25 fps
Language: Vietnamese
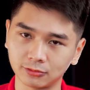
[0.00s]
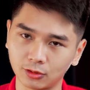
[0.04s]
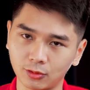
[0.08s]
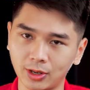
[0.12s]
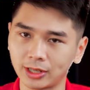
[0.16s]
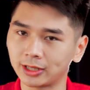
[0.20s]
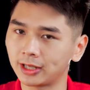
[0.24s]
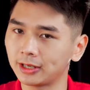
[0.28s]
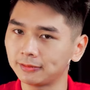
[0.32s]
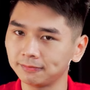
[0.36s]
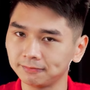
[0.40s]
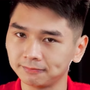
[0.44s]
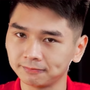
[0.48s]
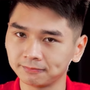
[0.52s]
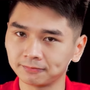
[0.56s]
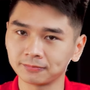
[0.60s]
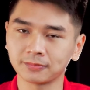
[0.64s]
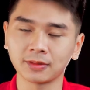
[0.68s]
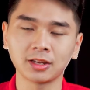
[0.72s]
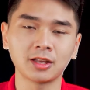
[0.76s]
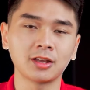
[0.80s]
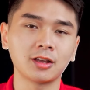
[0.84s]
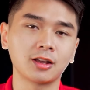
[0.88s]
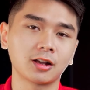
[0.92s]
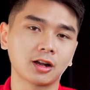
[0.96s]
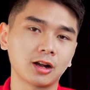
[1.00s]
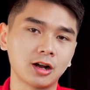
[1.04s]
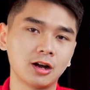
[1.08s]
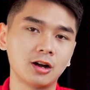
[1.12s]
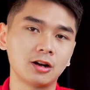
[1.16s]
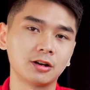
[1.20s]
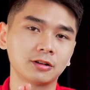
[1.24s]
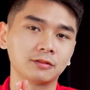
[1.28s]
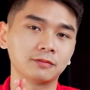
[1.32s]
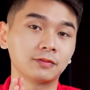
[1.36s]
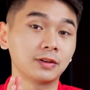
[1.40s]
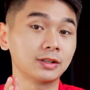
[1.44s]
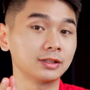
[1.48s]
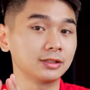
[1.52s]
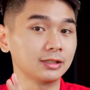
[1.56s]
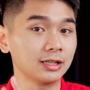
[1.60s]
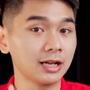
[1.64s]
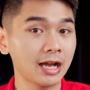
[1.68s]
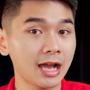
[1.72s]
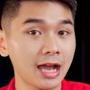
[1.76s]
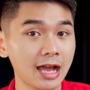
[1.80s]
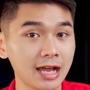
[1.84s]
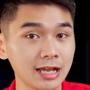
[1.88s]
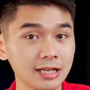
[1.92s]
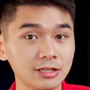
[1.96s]
ngoại thất còn phần thứ
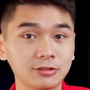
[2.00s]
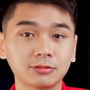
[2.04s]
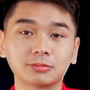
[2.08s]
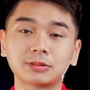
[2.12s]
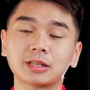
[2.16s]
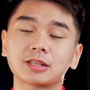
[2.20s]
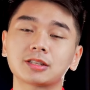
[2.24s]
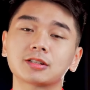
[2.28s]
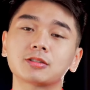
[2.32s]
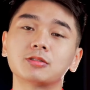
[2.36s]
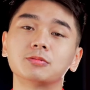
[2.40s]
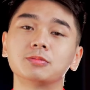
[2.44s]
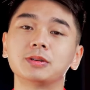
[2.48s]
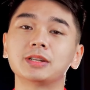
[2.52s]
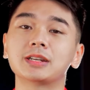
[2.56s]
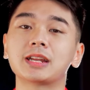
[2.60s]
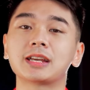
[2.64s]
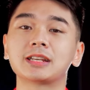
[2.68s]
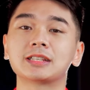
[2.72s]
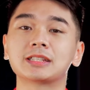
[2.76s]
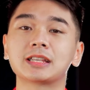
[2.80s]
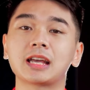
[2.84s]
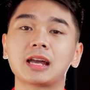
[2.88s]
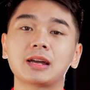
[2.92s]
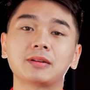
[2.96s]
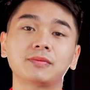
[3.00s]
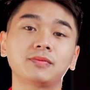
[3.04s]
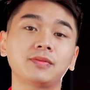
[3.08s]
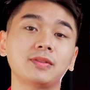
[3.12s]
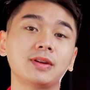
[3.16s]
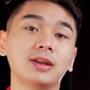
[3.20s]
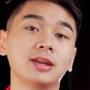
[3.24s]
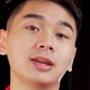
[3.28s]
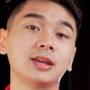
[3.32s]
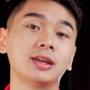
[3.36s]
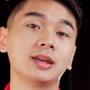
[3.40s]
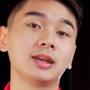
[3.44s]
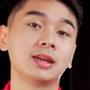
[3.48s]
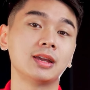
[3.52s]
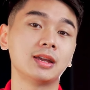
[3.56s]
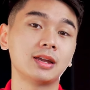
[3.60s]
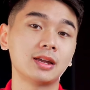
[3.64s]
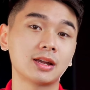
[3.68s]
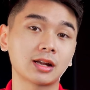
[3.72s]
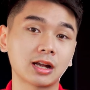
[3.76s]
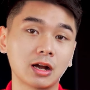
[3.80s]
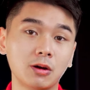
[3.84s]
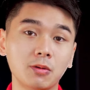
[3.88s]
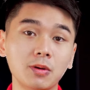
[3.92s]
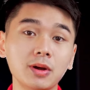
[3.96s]
hai chúng ta sẽ cùng đi đánh giá về
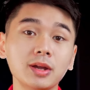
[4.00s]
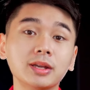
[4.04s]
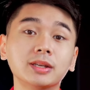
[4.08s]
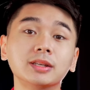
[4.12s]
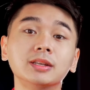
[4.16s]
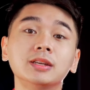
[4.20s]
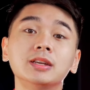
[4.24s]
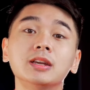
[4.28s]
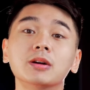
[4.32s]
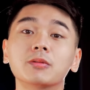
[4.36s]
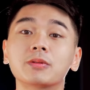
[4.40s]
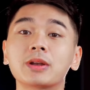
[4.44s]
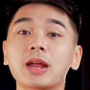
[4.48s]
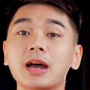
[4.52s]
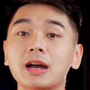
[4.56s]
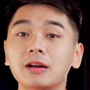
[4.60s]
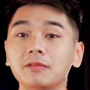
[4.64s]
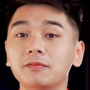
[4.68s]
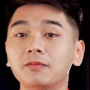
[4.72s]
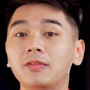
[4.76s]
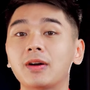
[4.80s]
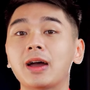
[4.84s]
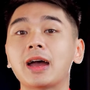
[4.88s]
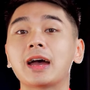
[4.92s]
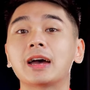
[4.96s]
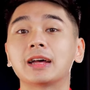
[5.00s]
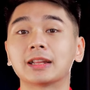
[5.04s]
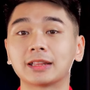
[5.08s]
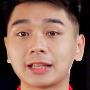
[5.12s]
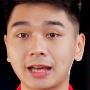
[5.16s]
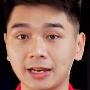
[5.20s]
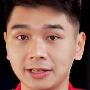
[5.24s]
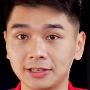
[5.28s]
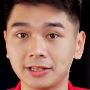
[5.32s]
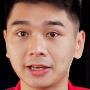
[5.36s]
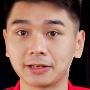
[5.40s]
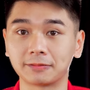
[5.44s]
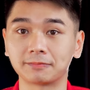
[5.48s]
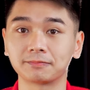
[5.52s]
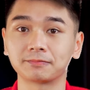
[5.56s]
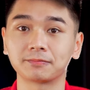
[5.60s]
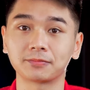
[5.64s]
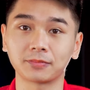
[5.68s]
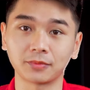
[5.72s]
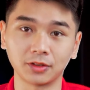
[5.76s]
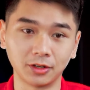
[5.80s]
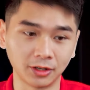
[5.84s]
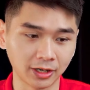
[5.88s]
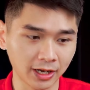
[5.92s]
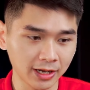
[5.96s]
cấu hình hiệu năng và tản nhiệt
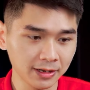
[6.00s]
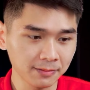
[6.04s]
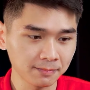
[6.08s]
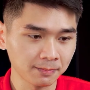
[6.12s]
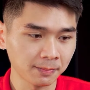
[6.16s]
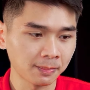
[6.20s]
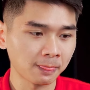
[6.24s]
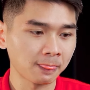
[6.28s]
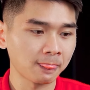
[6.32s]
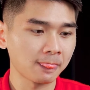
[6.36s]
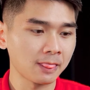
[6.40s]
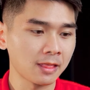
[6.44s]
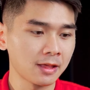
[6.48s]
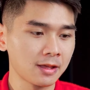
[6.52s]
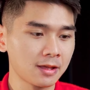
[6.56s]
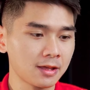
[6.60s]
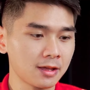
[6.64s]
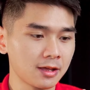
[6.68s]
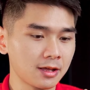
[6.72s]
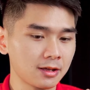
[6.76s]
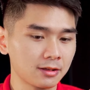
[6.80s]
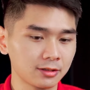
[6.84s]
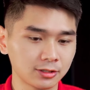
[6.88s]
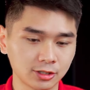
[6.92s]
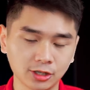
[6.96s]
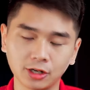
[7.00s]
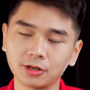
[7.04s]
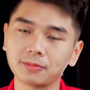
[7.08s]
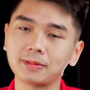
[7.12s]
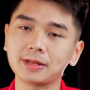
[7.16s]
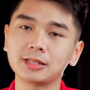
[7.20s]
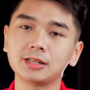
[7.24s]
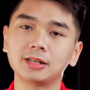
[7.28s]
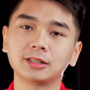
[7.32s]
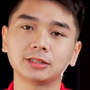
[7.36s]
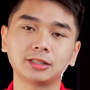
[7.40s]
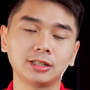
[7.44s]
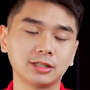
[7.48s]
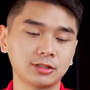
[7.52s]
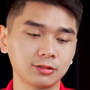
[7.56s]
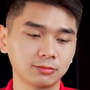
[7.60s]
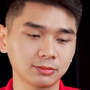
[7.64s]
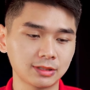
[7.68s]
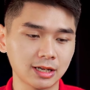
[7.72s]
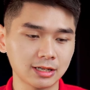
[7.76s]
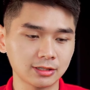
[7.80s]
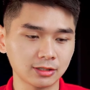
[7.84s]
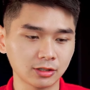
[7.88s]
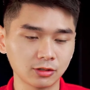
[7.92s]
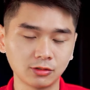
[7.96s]
ok rồi bây giờ thì chúng
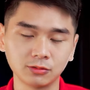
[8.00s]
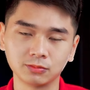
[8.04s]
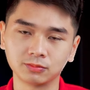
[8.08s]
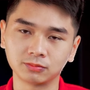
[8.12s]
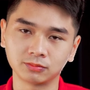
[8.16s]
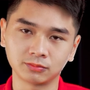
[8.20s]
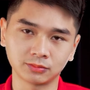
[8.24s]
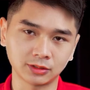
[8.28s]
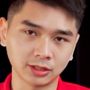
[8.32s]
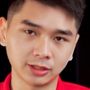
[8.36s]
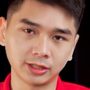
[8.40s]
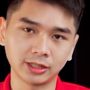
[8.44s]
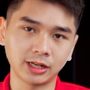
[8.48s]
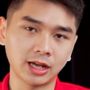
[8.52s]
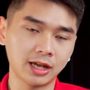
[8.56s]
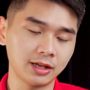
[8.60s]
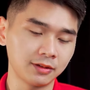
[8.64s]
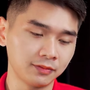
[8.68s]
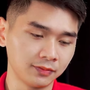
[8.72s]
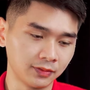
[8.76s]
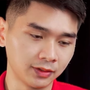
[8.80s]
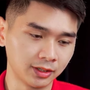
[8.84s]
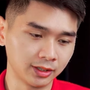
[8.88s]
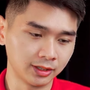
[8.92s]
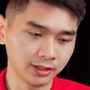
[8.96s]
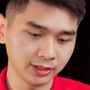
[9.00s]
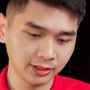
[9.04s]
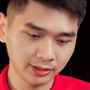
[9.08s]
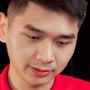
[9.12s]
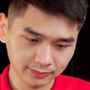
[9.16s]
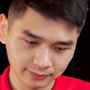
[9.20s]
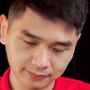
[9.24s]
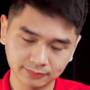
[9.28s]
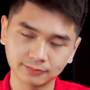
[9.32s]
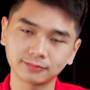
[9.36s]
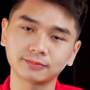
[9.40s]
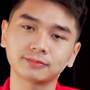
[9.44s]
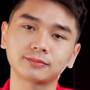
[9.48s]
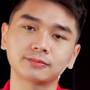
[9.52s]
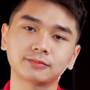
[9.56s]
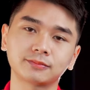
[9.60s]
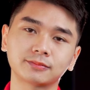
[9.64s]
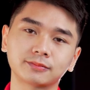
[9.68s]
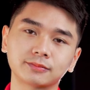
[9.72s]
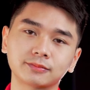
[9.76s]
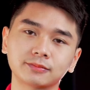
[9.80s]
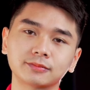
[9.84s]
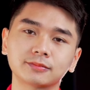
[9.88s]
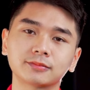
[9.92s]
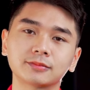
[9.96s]
ta sẽ cùng tới ngay với
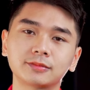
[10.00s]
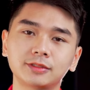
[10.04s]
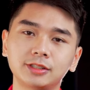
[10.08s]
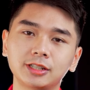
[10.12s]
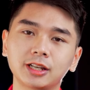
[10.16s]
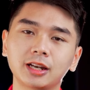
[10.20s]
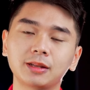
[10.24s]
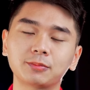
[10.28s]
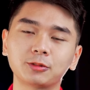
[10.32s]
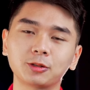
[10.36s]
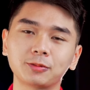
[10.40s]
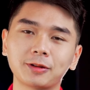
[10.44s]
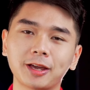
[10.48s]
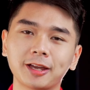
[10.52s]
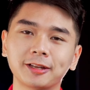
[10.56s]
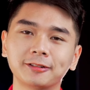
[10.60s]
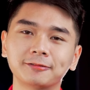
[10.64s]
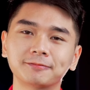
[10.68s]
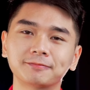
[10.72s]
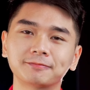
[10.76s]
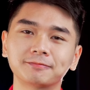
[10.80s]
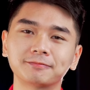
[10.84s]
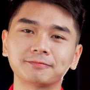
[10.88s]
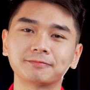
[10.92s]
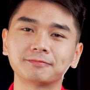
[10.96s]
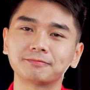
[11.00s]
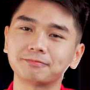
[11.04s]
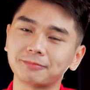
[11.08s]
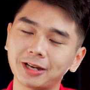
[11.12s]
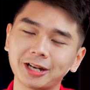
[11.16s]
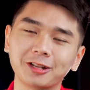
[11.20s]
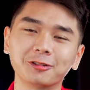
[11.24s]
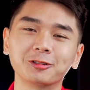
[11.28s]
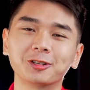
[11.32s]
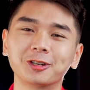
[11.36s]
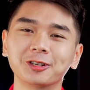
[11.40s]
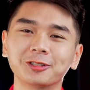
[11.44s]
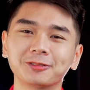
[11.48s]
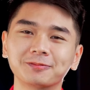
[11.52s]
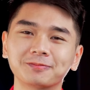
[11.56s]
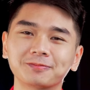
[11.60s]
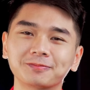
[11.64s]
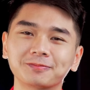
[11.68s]
chiếc laptop này bắt đầu thôi